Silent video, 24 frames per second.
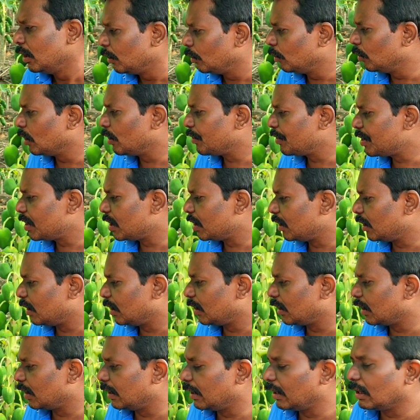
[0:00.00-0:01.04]
இன்னொரு விஷயம்
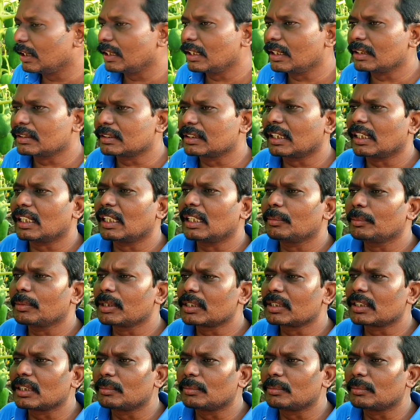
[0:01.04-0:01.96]
என்னென்னு கேட்டிங்கன்னா சரலைமன்